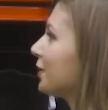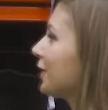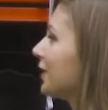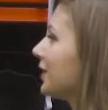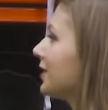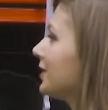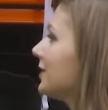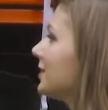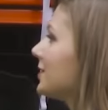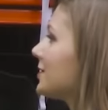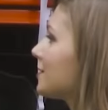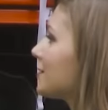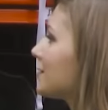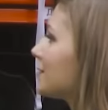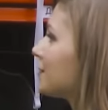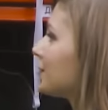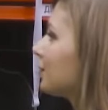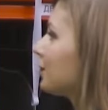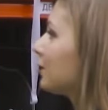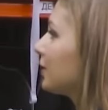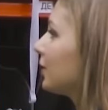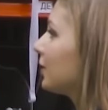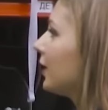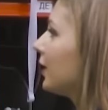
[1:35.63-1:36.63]
Приходить,
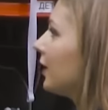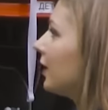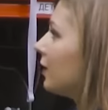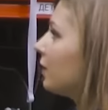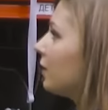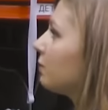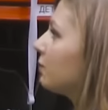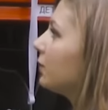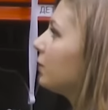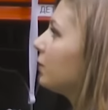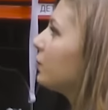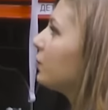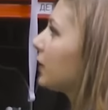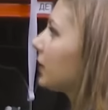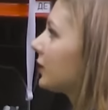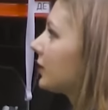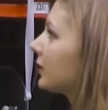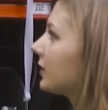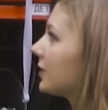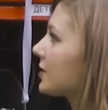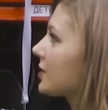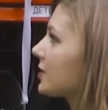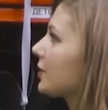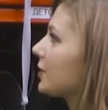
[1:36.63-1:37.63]
э, выбирать
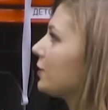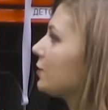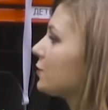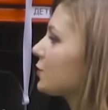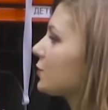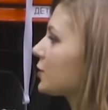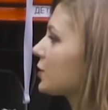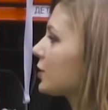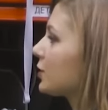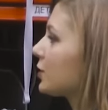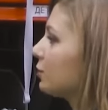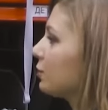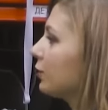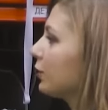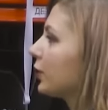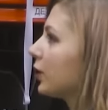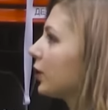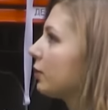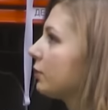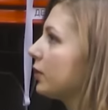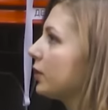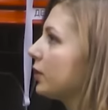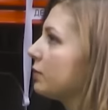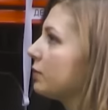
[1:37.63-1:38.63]
кресло лучше с
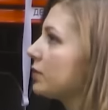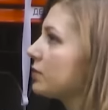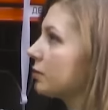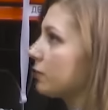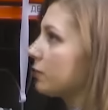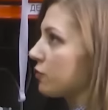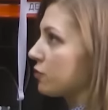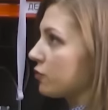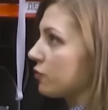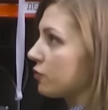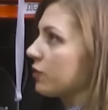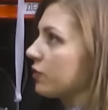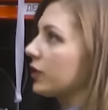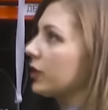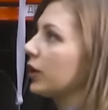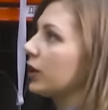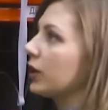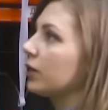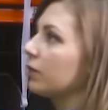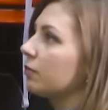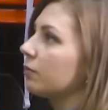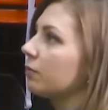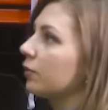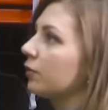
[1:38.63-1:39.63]
ребенком или без, потому что ведь
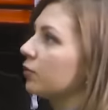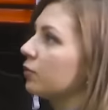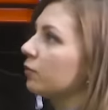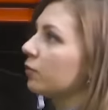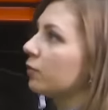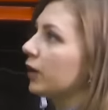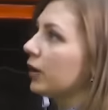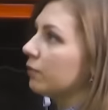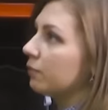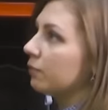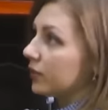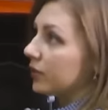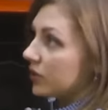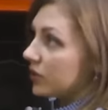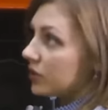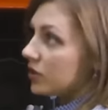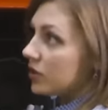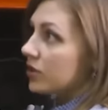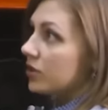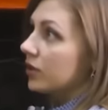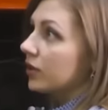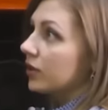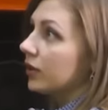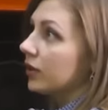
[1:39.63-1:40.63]
когда мы покупаем
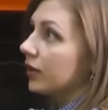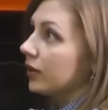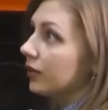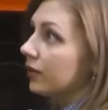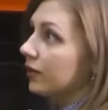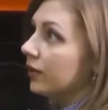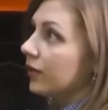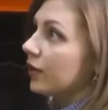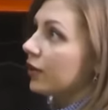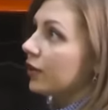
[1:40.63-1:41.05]
поддержанное,